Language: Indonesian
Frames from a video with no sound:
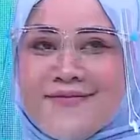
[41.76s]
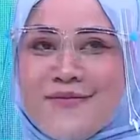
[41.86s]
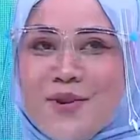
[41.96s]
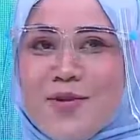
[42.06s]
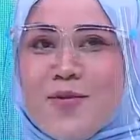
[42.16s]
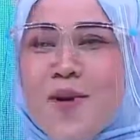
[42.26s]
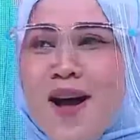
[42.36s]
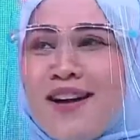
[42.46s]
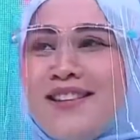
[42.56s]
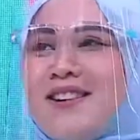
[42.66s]
Bingung
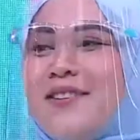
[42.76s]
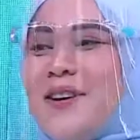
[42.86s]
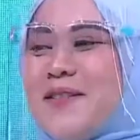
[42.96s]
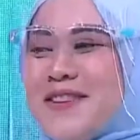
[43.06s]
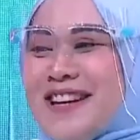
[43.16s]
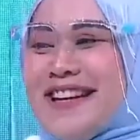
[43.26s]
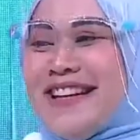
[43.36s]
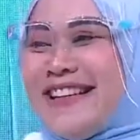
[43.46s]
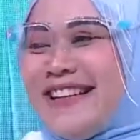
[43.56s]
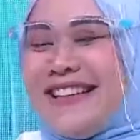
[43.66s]
banget jawabnya.
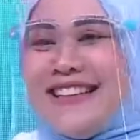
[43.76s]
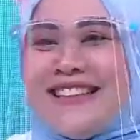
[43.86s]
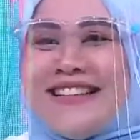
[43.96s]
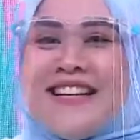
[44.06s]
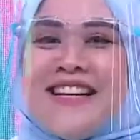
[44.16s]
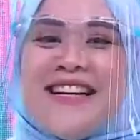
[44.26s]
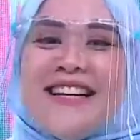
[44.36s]
Fakta berarti ya?